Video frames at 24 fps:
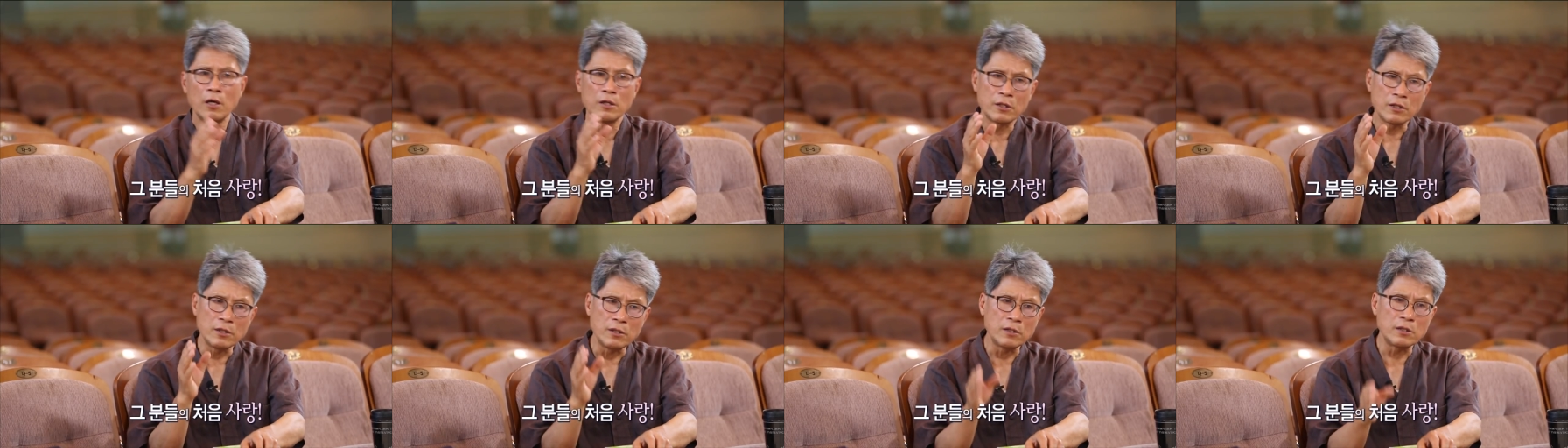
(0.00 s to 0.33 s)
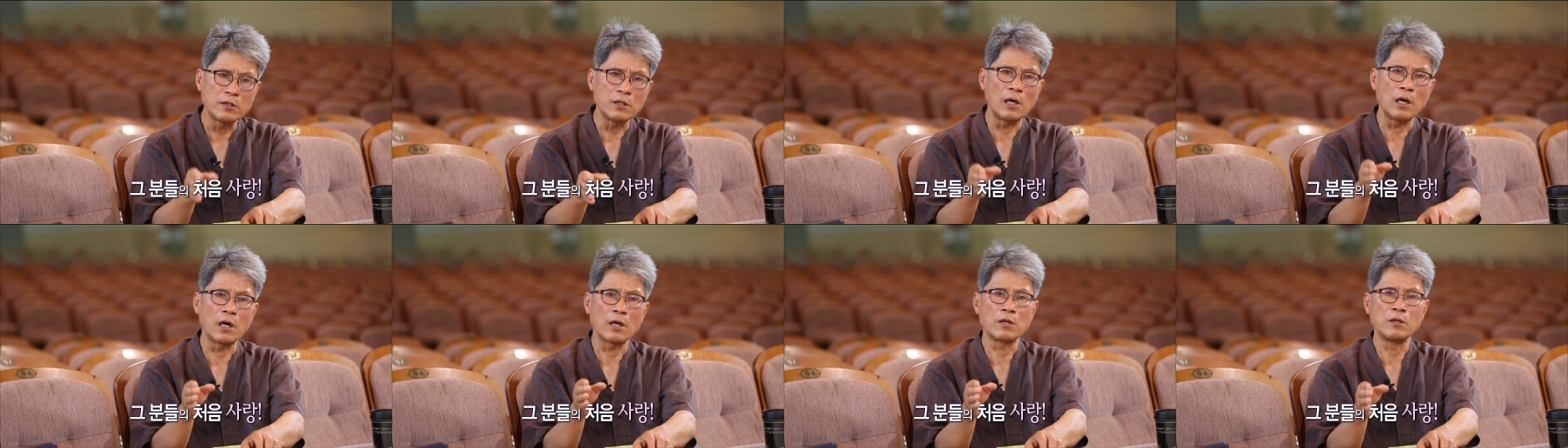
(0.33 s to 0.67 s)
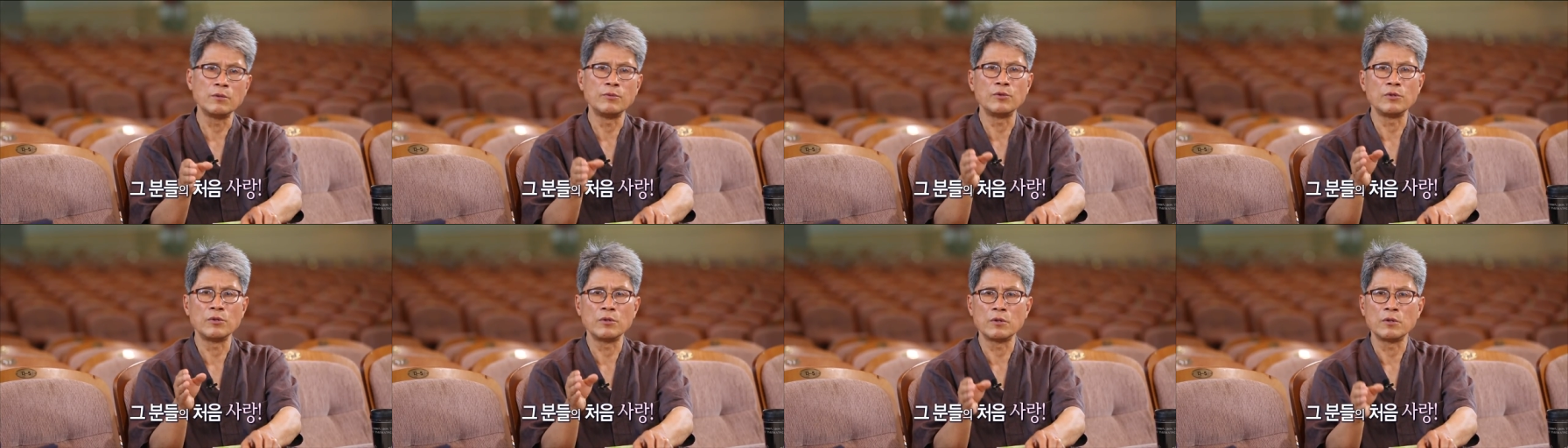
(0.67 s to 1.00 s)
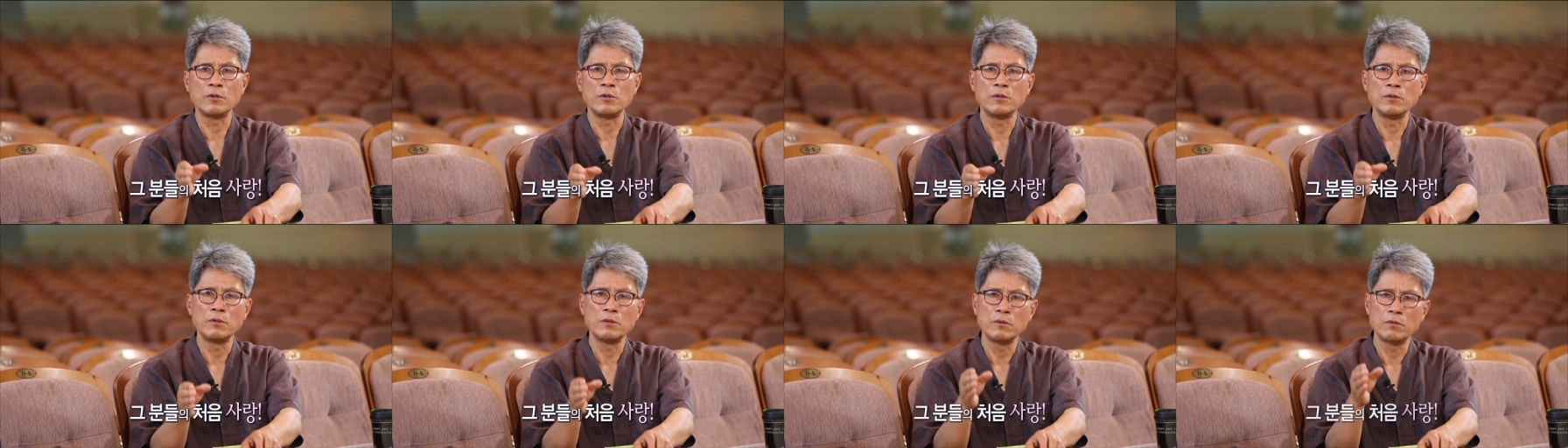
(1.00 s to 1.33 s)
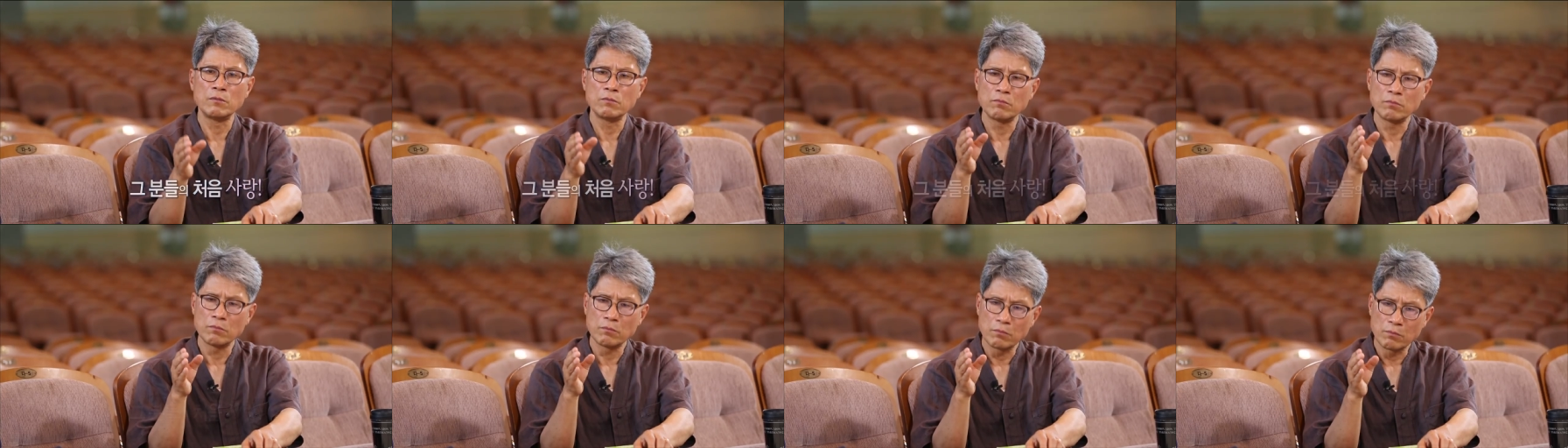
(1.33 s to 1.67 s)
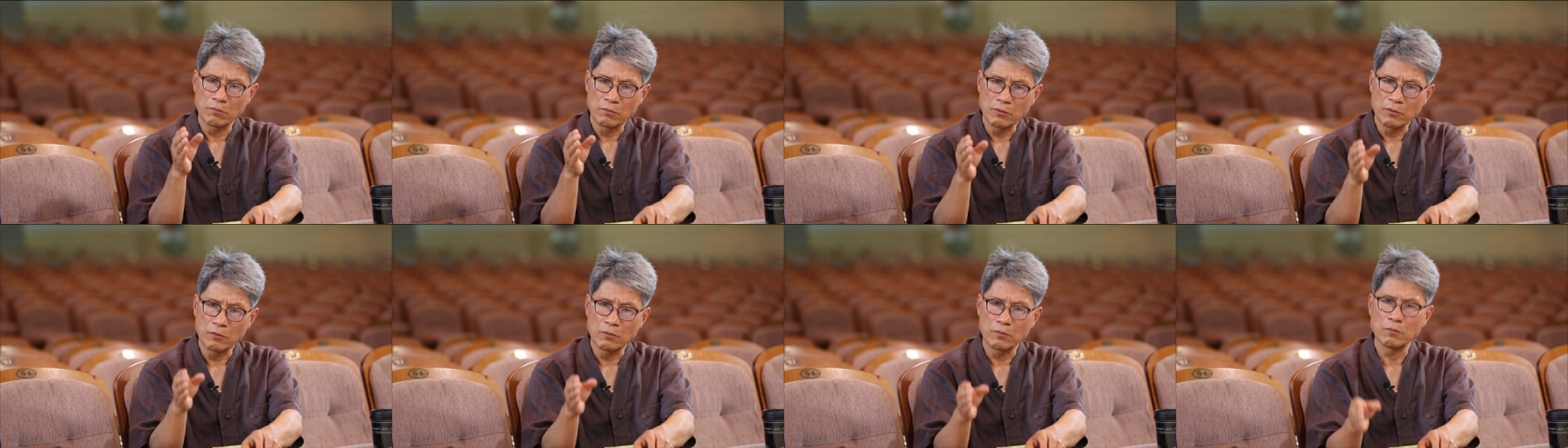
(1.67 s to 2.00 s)
진짜 그분들은
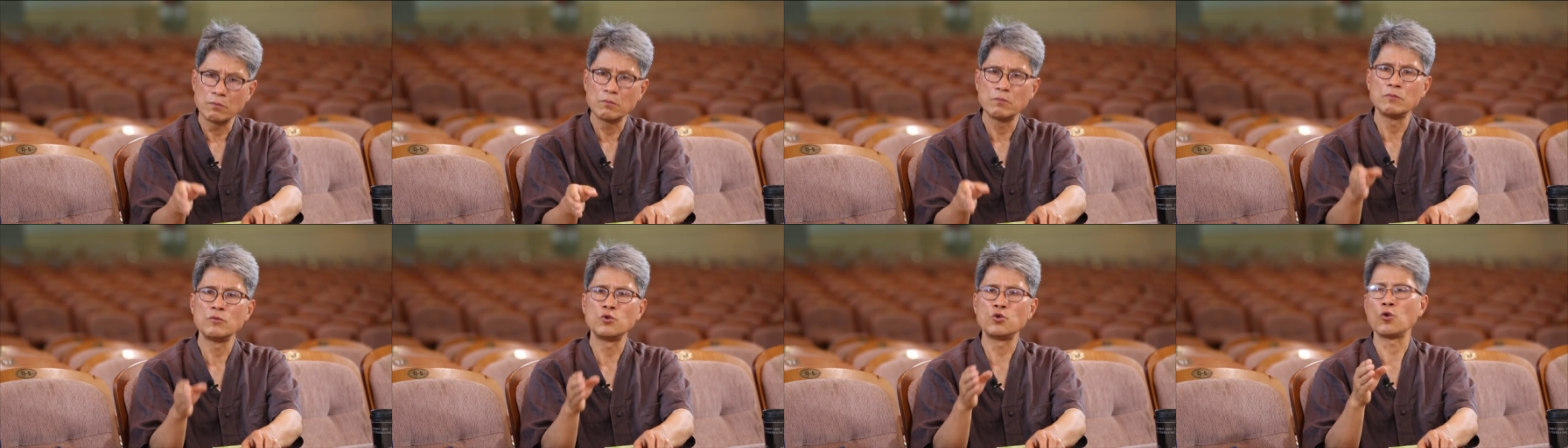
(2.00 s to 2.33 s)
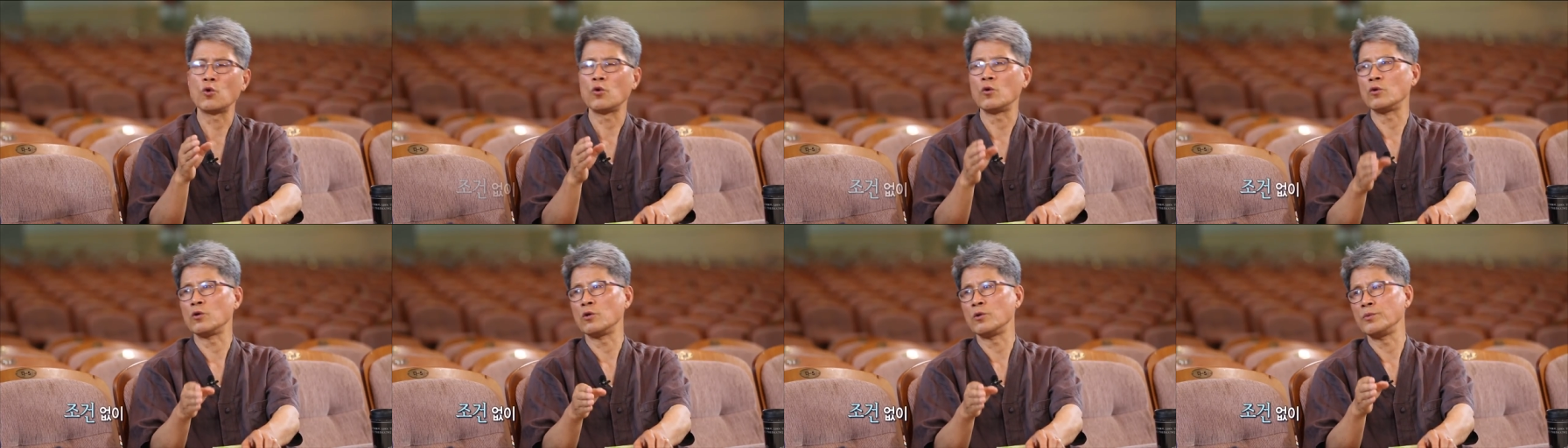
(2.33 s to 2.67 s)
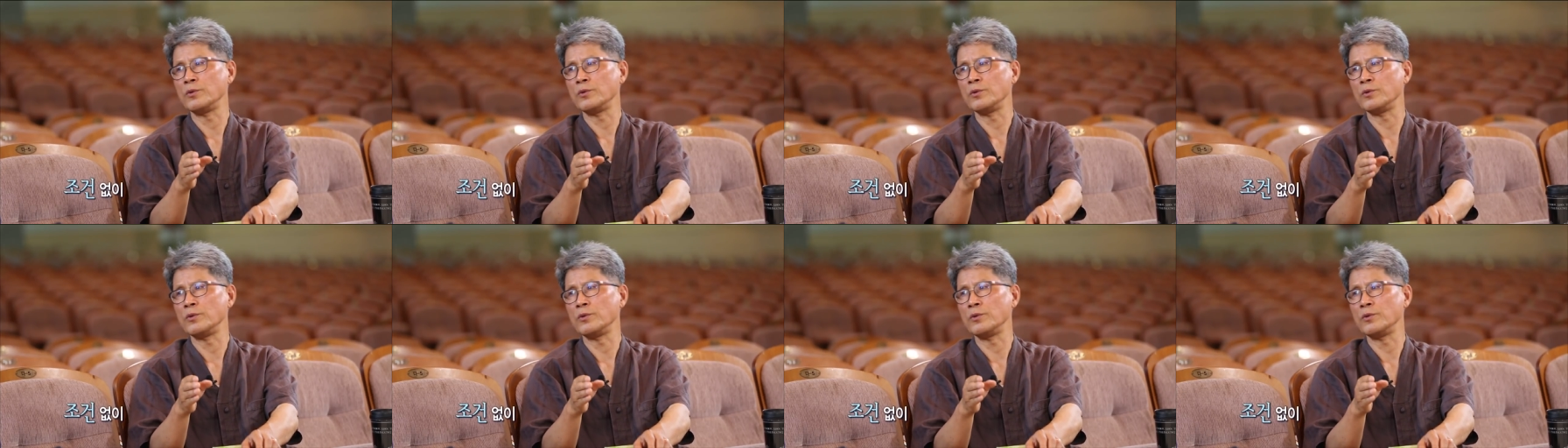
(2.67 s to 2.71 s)
조건